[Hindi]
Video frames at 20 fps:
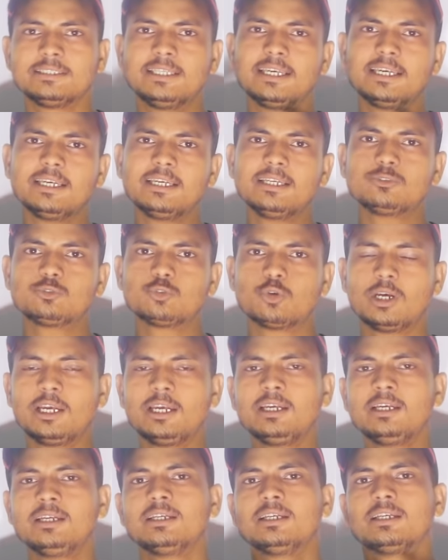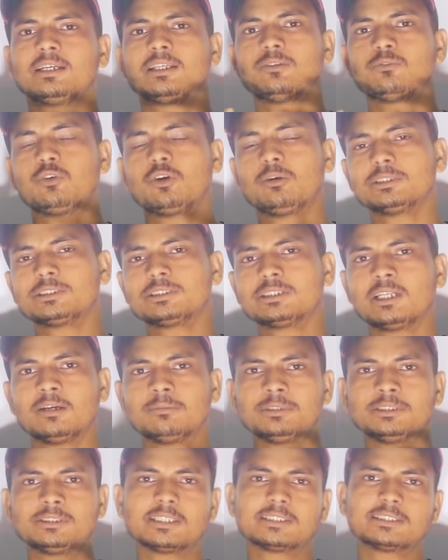ये जो है इन्फॉर्मेशन
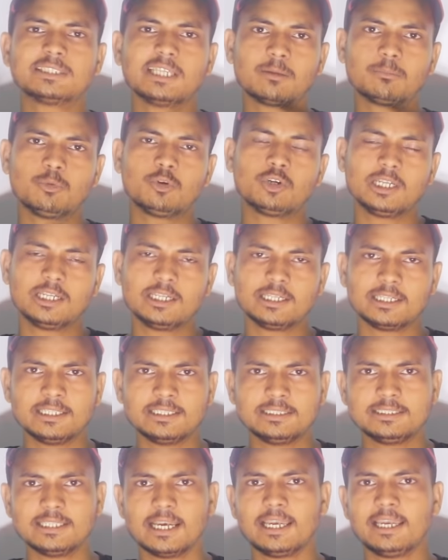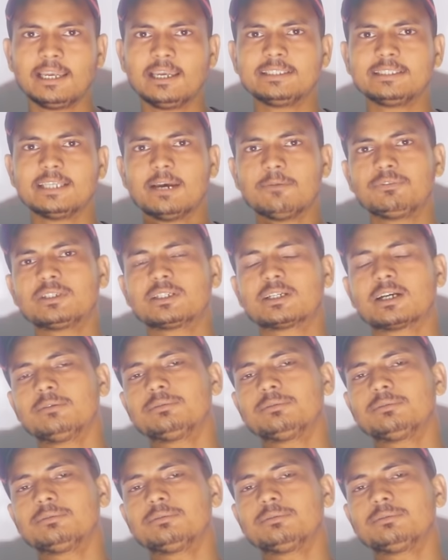अभी तक जैक बोर्ड ने नहीं दिया है या फिर